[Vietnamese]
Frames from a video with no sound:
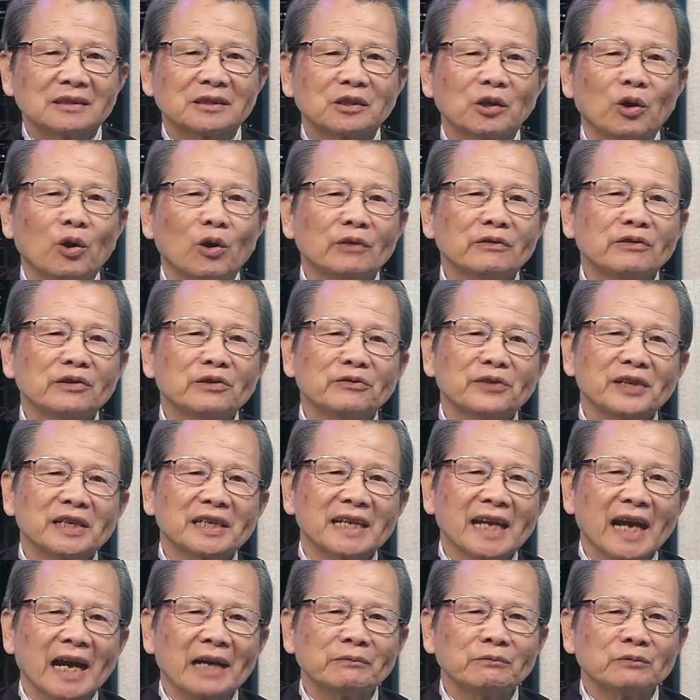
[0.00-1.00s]
đối với
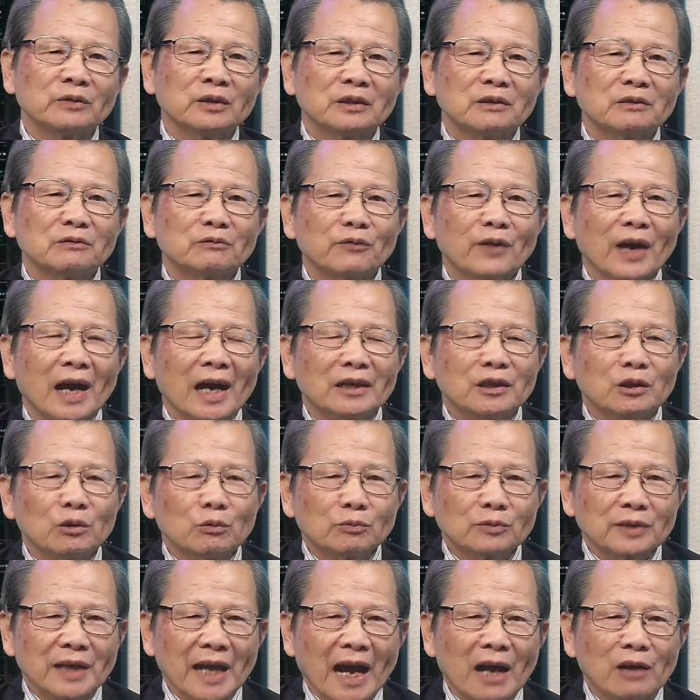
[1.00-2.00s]
Việt Nam và
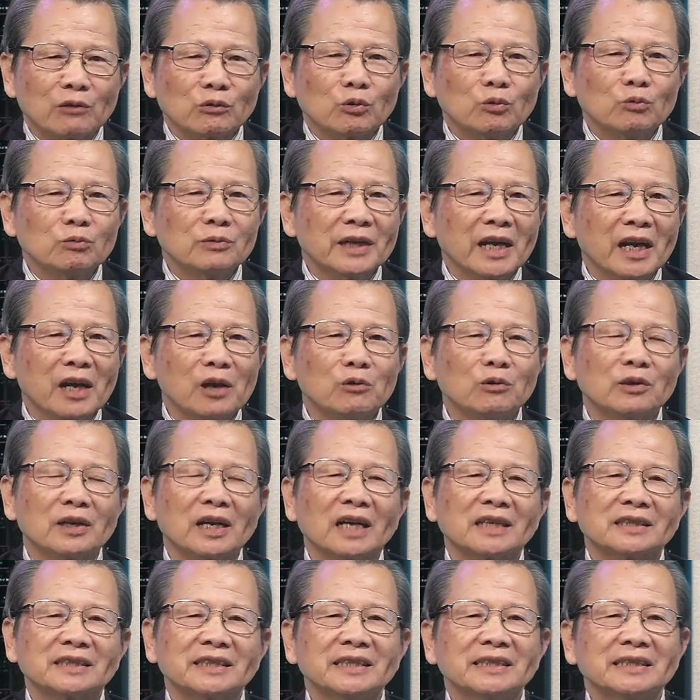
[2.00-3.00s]
lúc nào cũng kêu
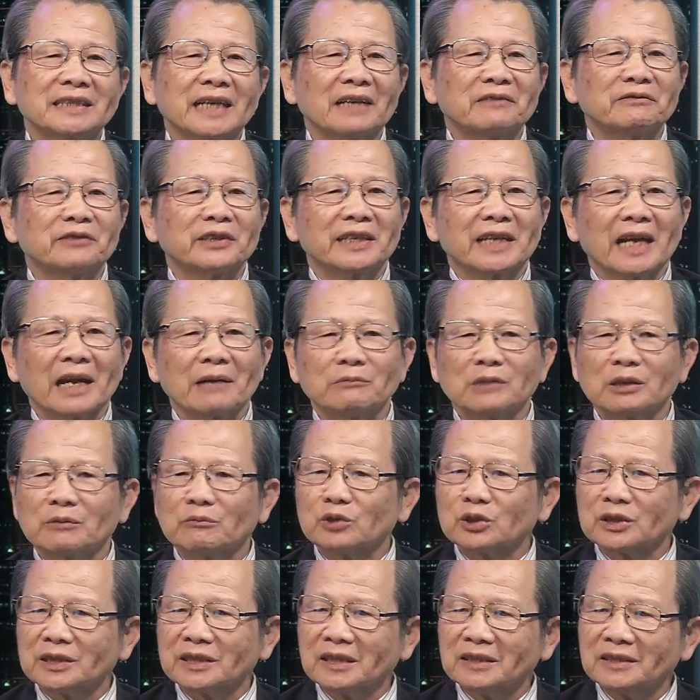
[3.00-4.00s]
là chiến tranh Việt Nam là
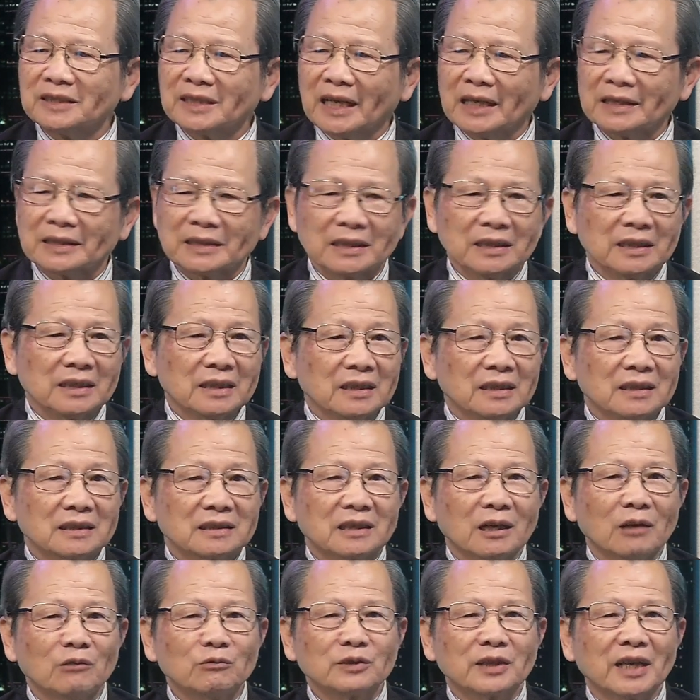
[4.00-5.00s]
một chiến tranh
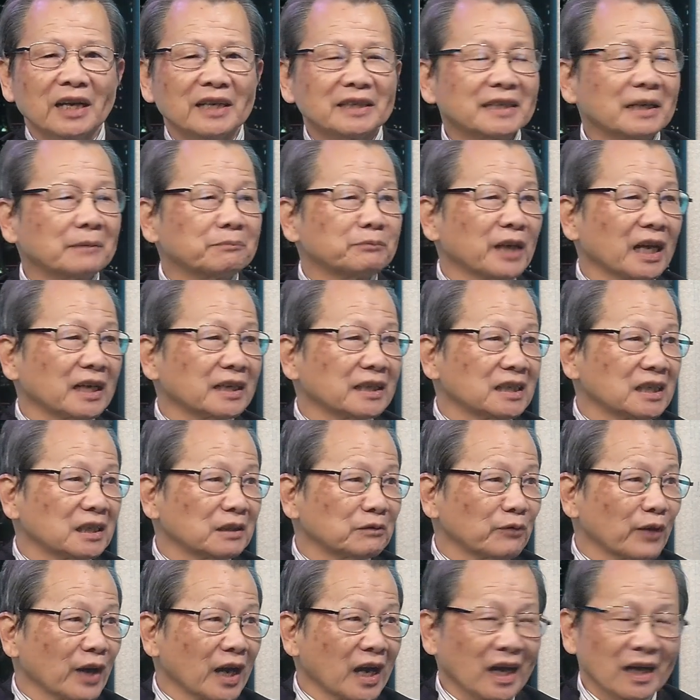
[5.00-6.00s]
không thể chấp nhận
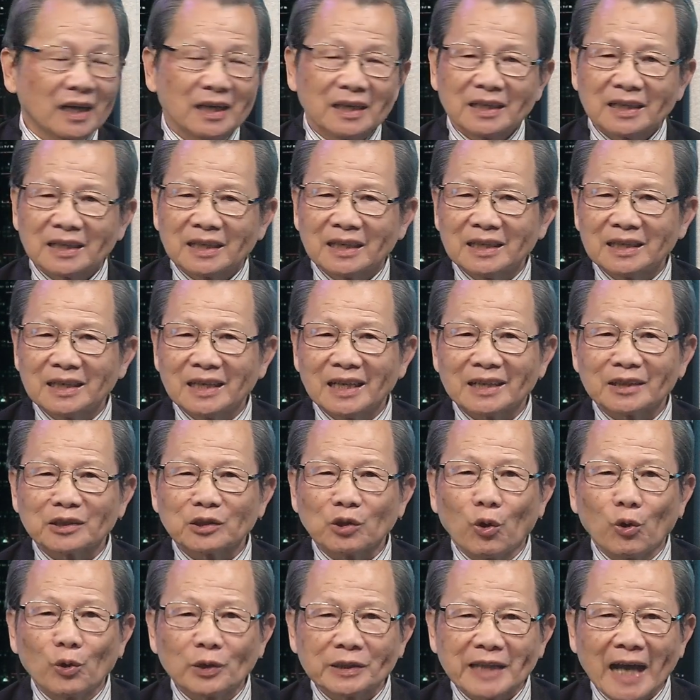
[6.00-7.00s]
được và nghĩa là
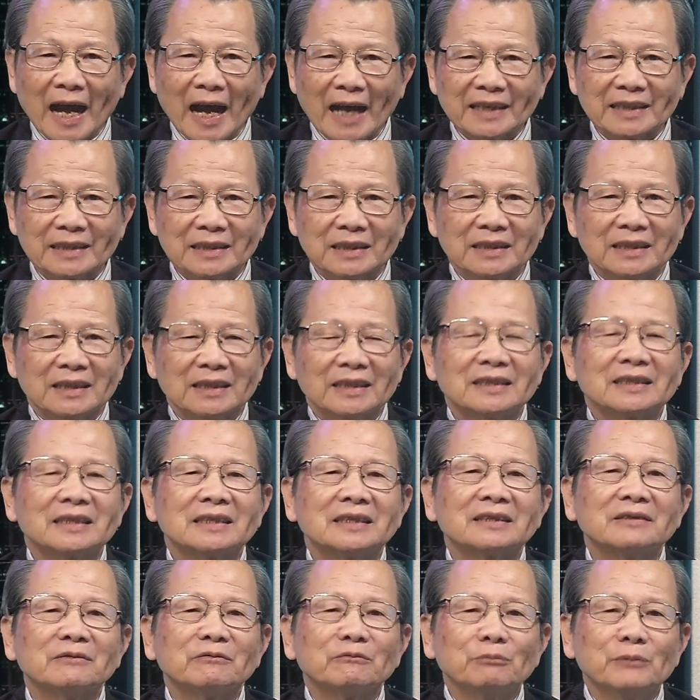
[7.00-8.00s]
tồi tại
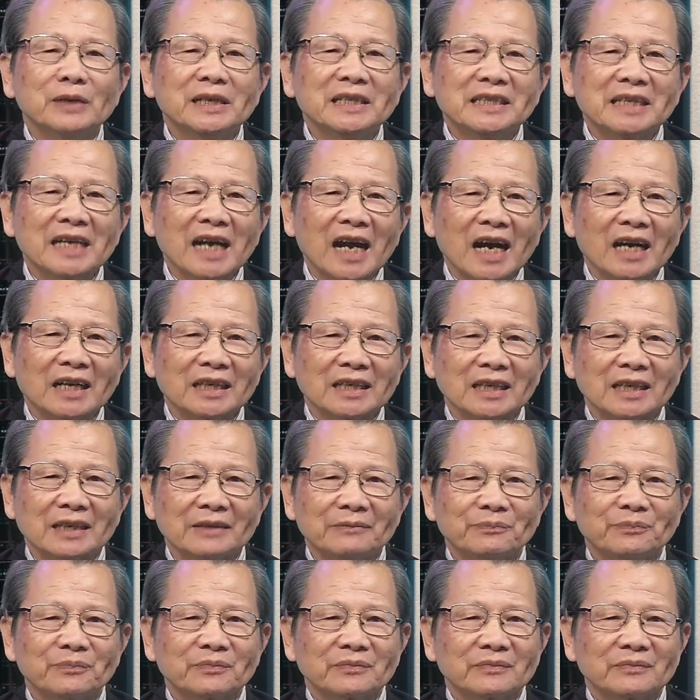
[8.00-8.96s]
bây giờ đó